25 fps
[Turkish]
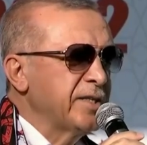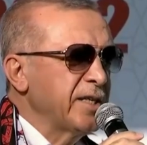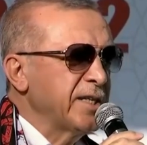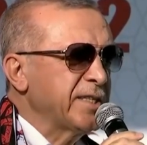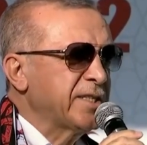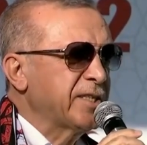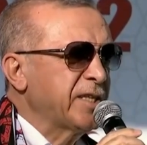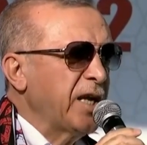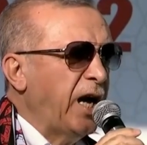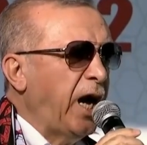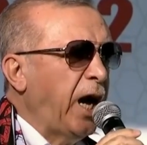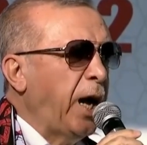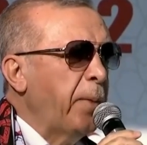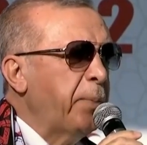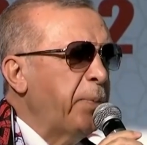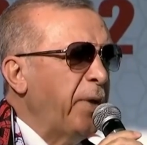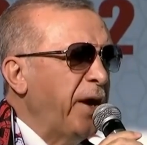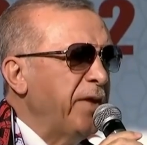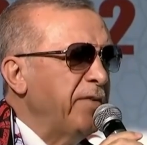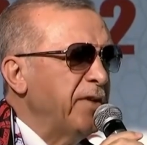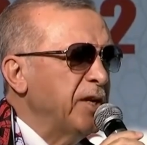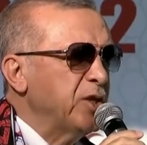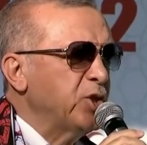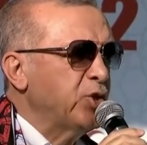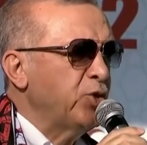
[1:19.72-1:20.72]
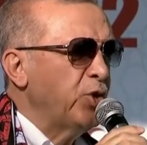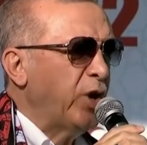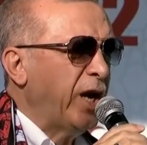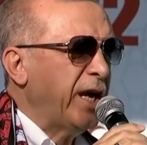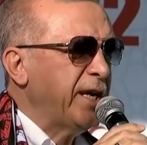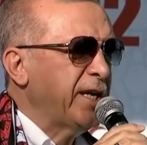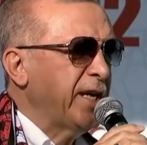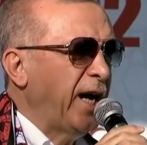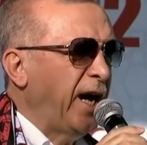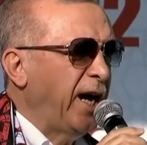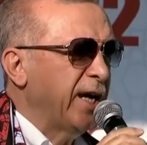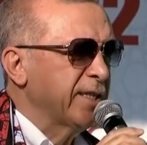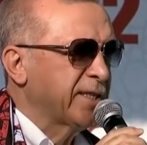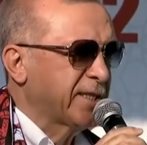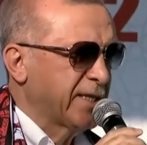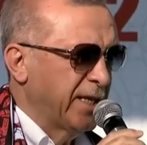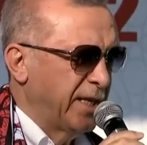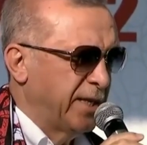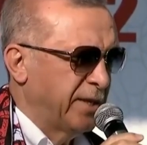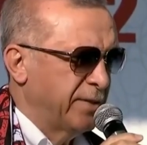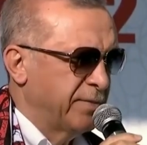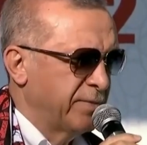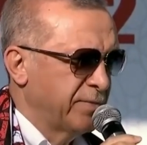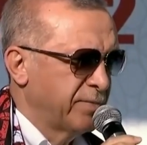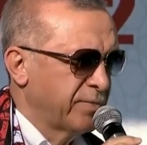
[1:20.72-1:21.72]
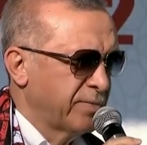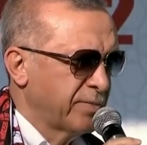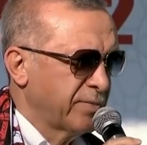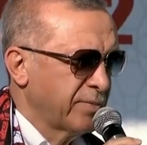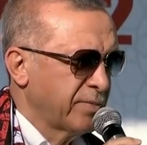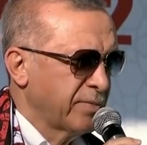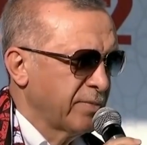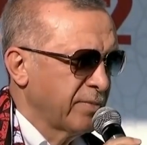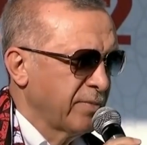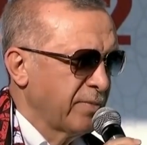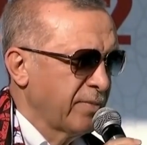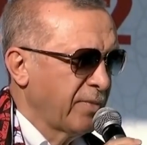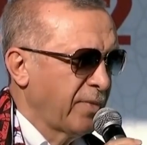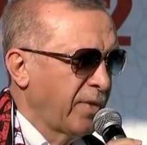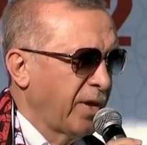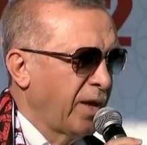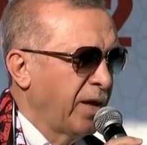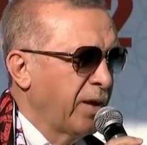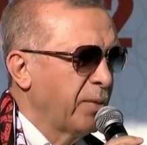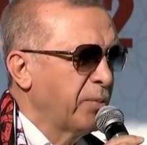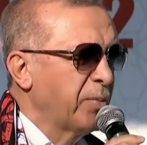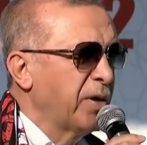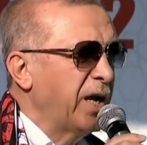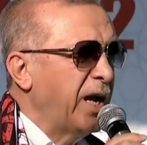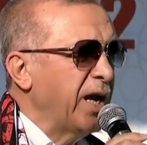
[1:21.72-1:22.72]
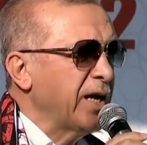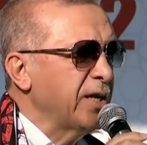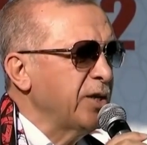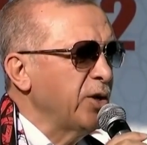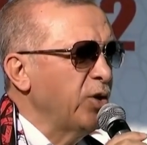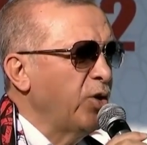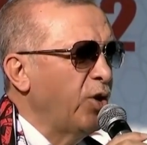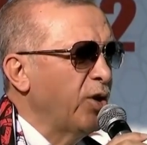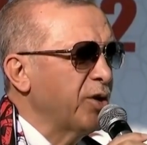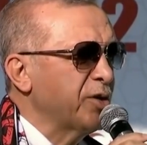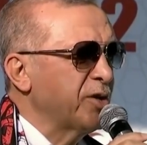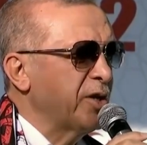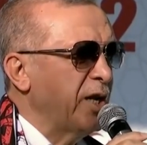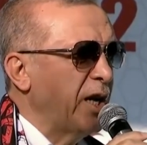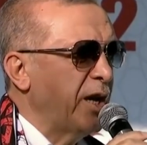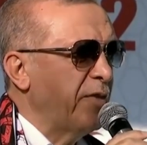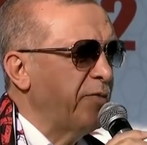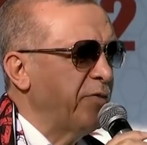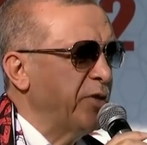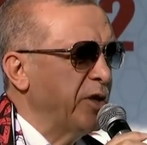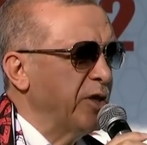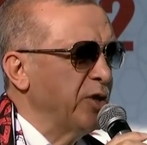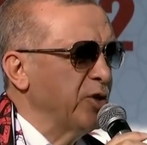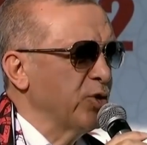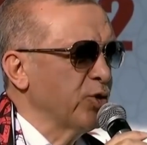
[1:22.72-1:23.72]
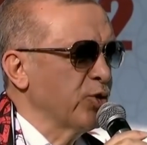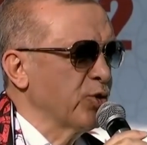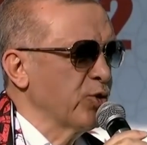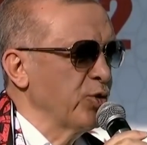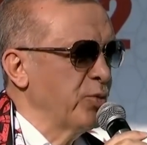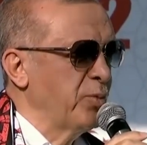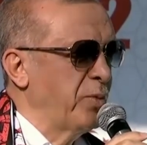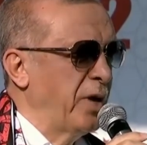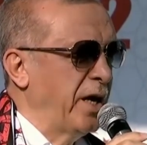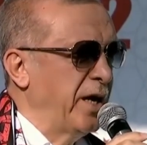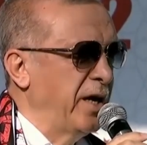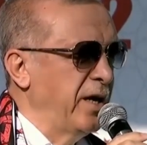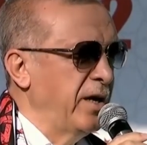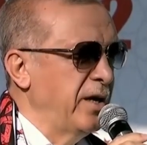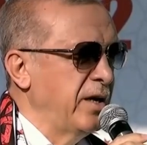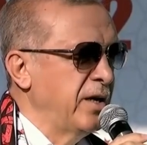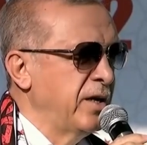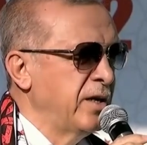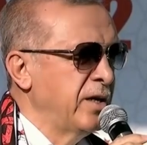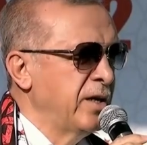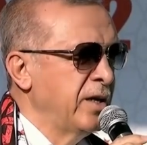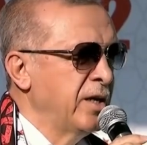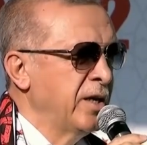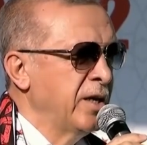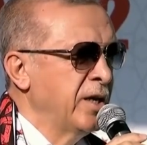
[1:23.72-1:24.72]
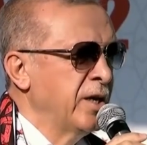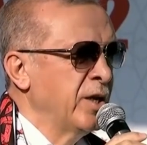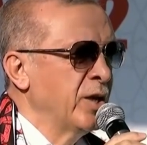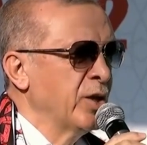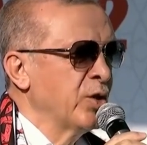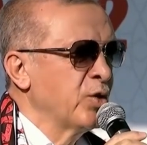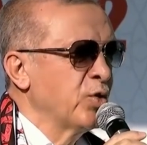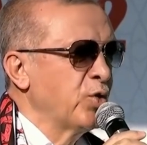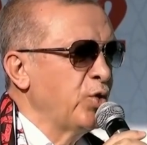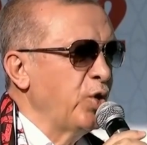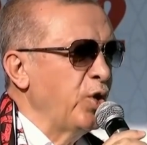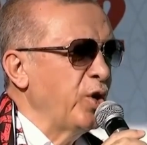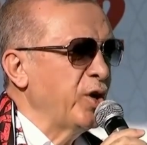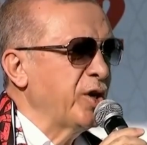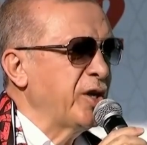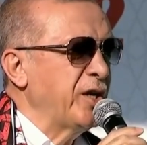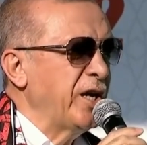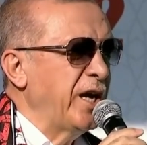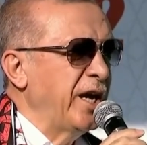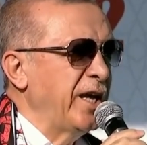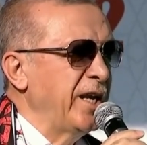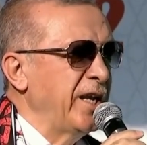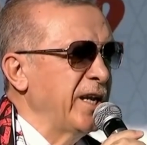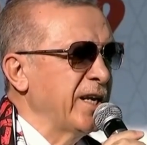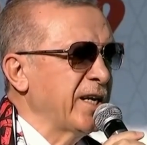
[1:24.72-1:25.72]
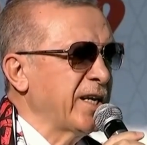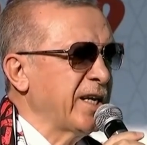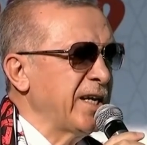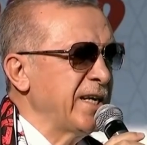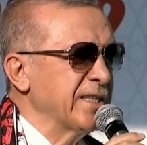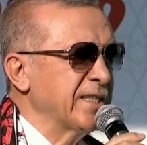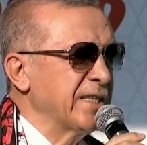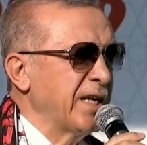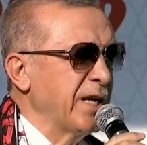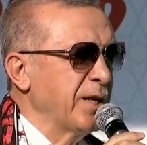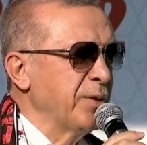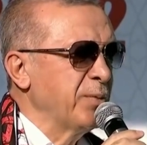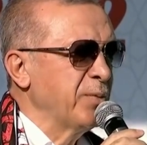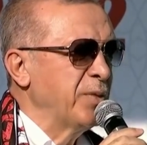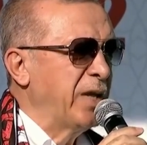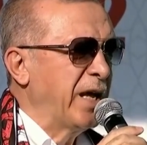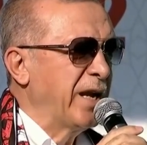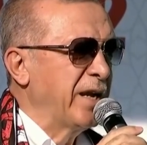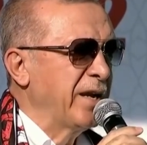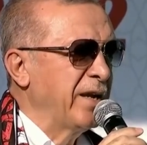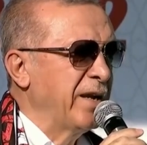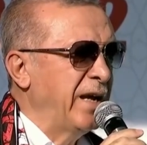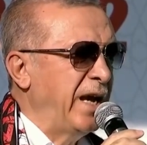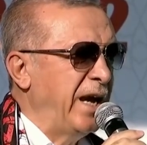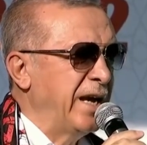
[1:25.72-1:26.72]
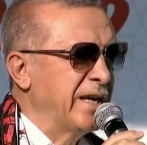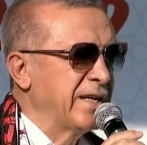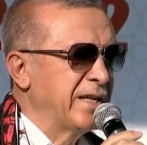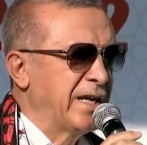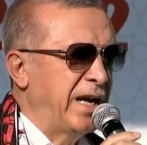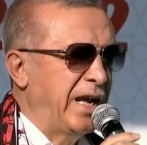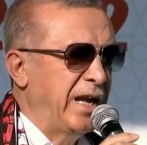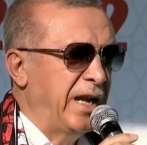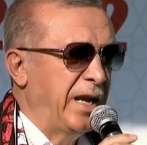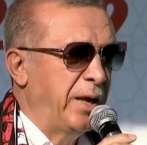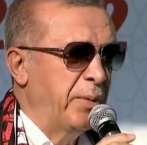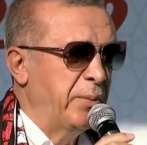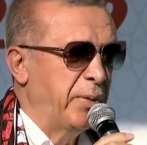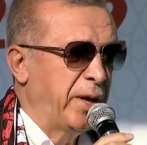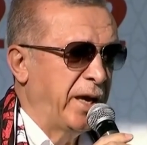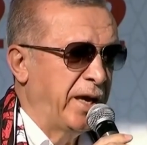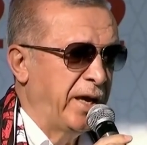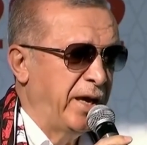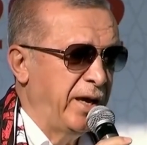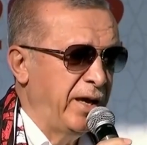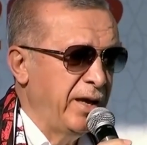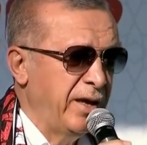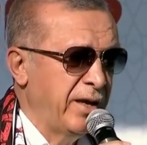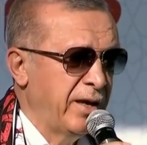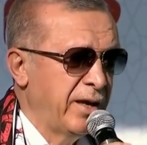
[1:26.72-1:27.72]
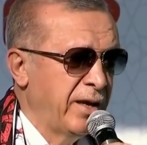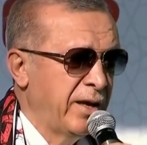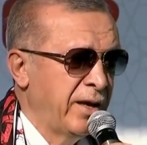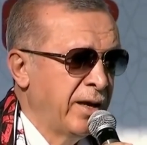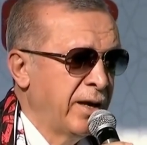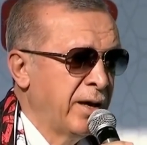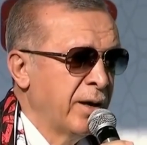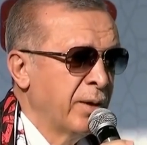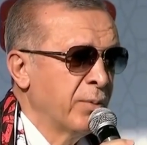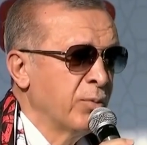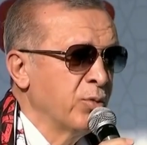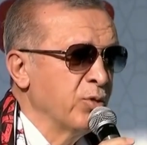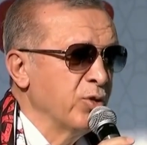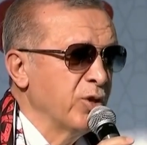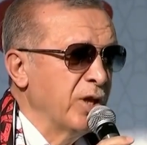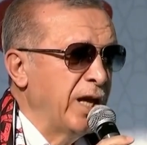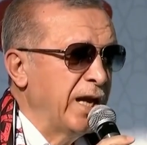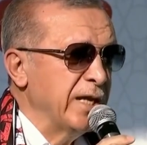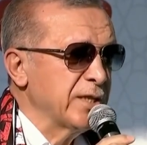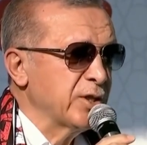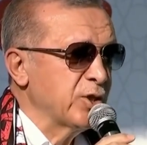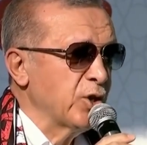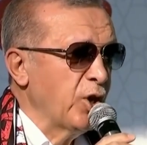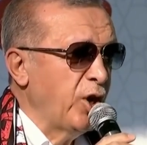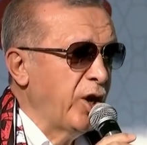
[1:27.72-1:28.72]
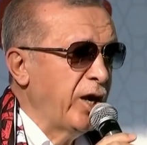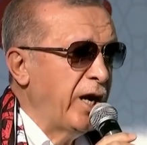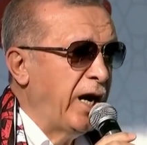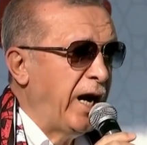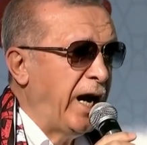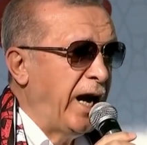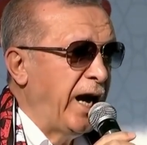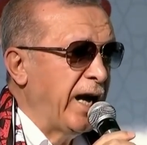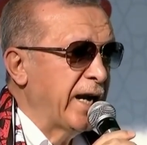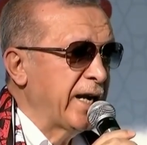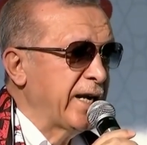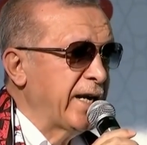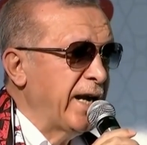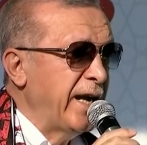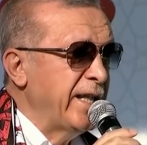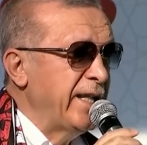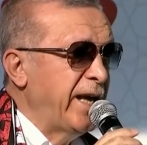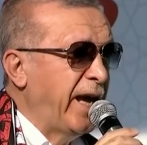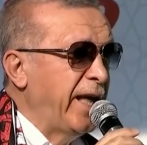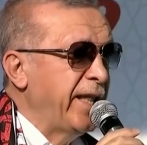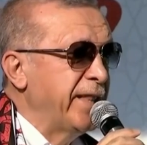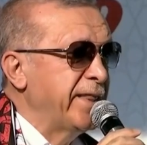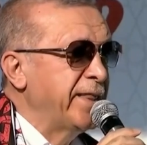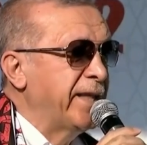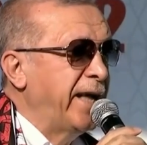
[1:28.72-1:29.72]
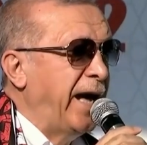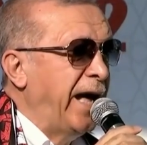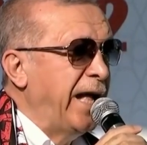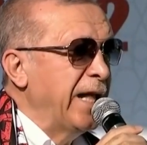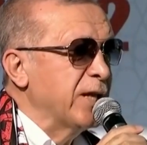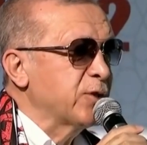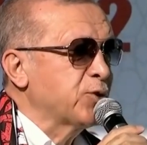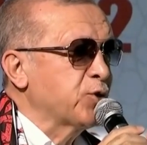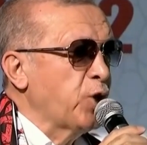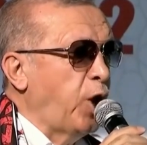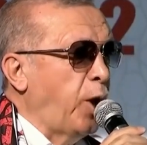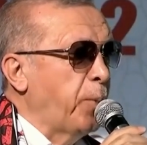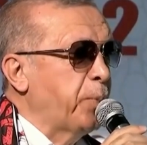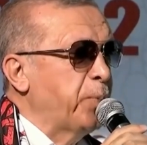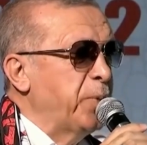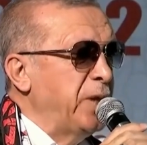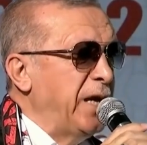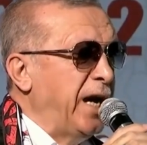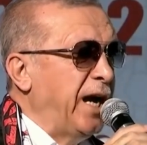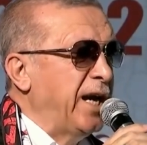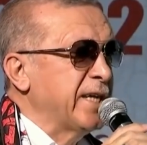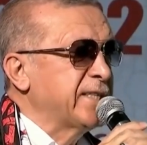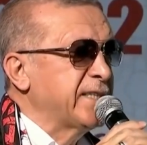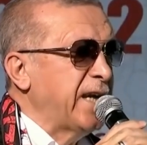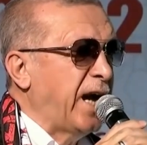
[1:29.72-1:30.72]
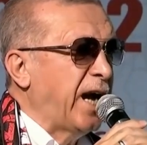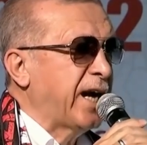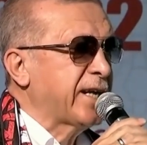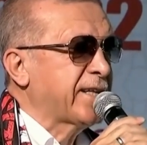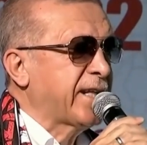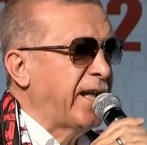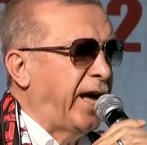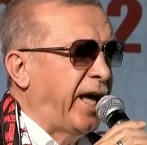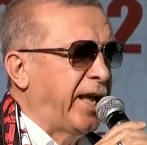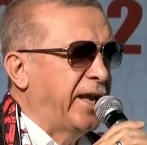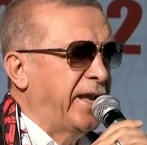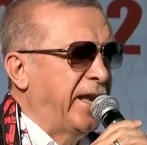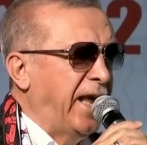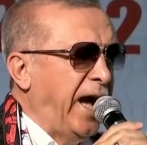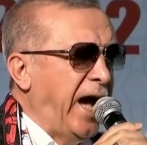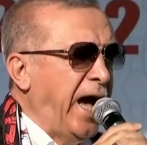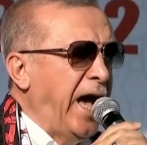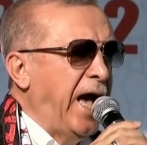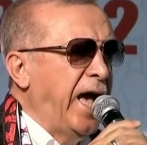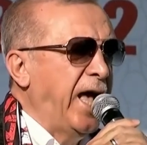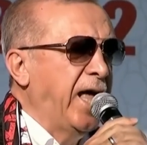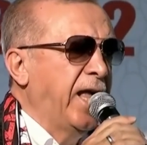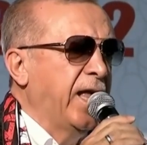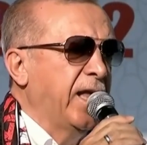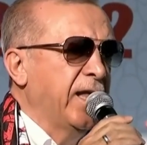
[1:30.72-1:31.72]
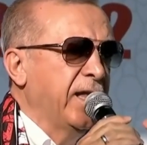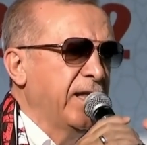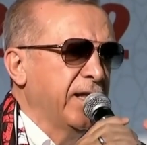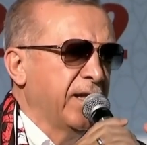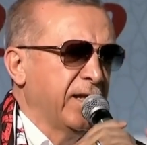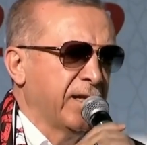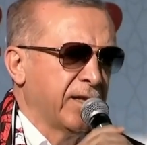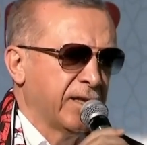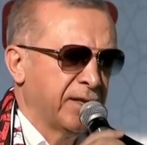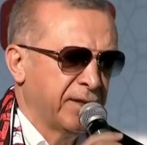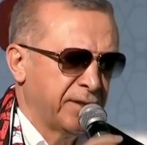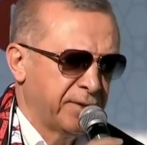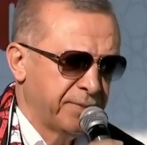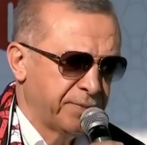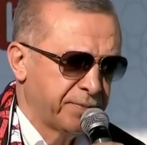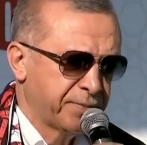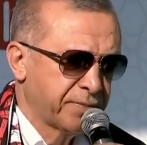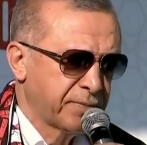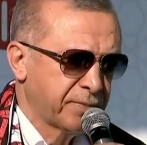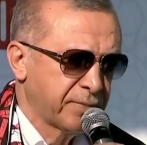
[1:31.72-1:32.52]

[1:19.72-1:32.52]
Artık CHP ve Şurekası bırakın ortaya fikir sunmayı Türkiye'nin kazanımlarını engellemeyi bundan sonra arkadan nal toplayacaklar nal.